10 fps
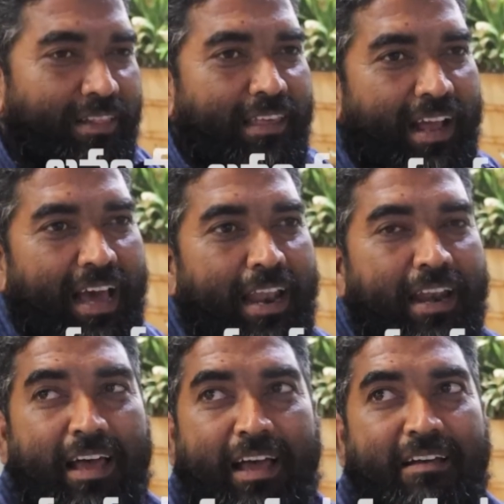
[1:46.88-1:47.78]
గురించి
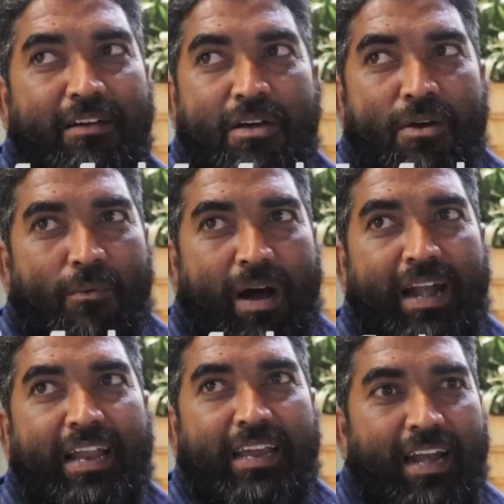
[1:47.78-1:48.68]
తిరగాలన్నా
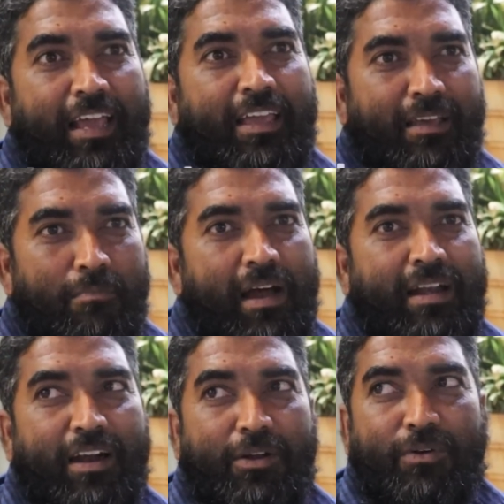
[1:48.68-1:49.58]
వాళ్ళకి వీళ్ళకి
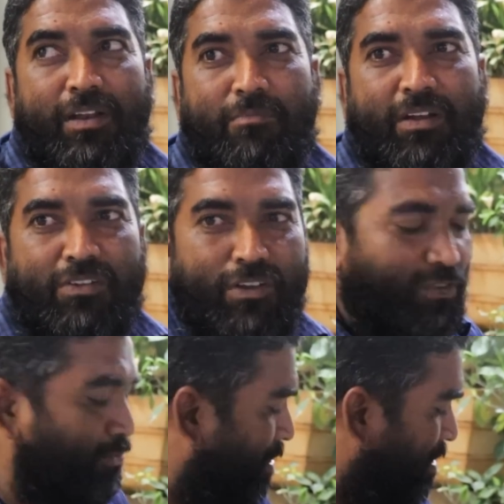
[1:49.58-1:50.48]
మాట్లాడుకొని మనం
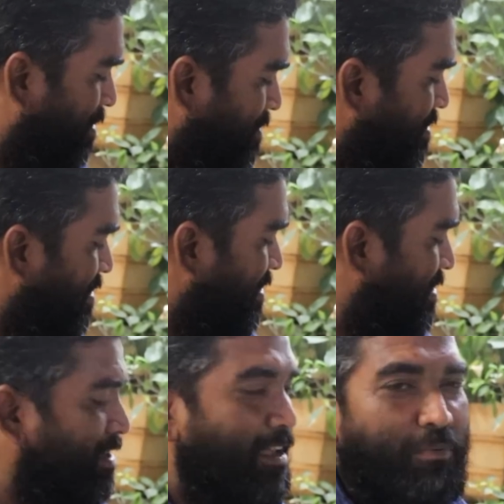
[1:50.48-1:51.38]
చేసుకునేవాళ్ళం
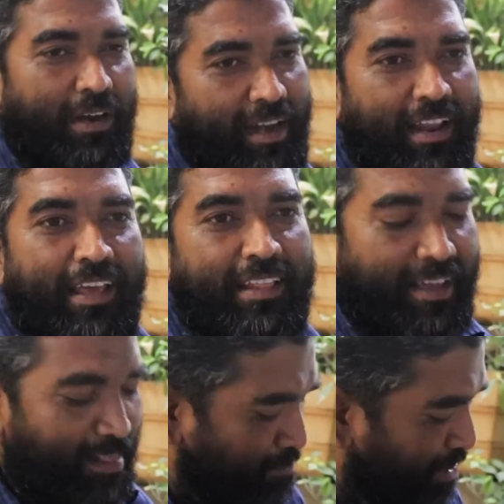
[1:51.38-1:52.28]
ఇప్పుడు ఇట్లా లేదు
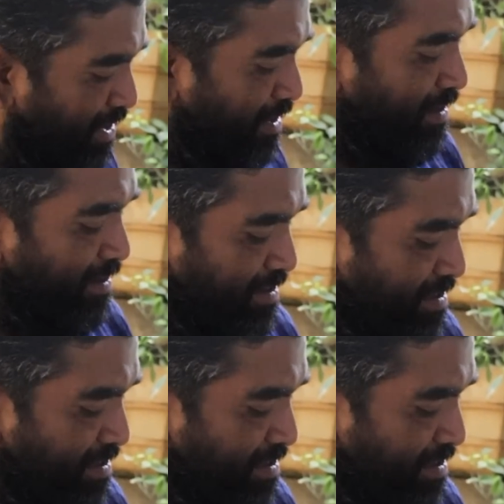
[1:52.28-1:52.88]
కదా మనకి